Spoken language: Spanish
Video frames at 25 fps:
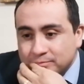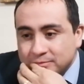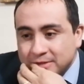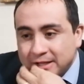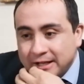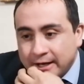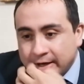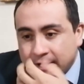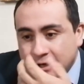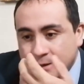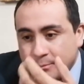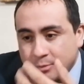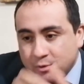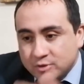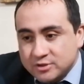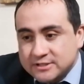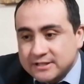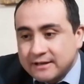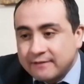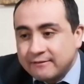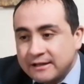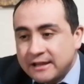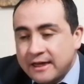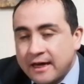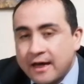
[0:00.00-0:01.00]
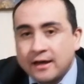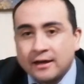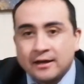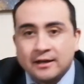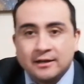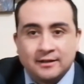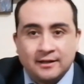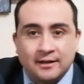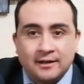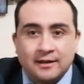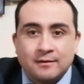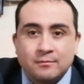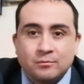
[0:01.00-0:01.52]
de las responsabilidades
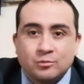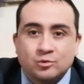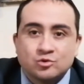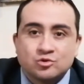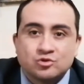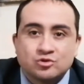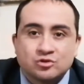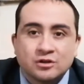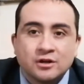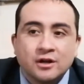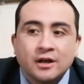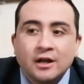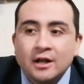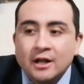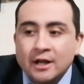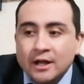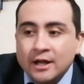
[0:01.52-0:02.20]
que tenemos